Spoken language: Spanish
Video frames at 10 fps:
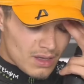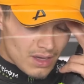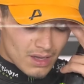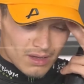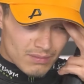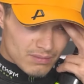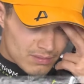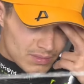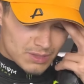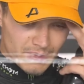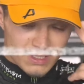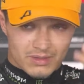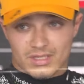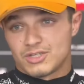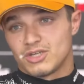um, especially
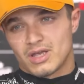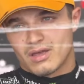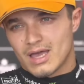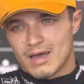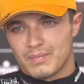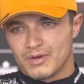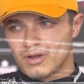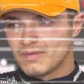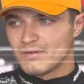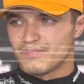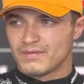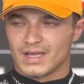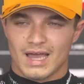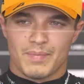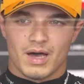with such a good gap. You know, even if
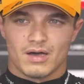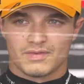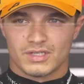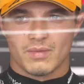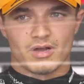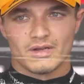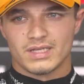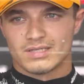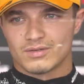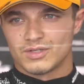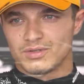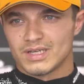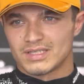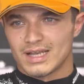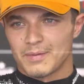the gap halves tomorrow, he's still two
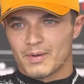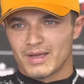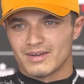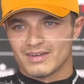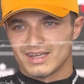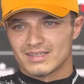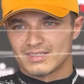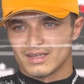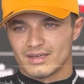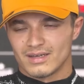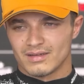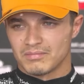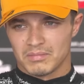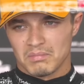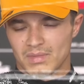tenths a lap quicker, and that's uh,
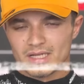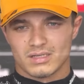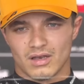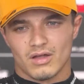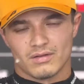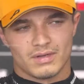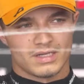that's a lot.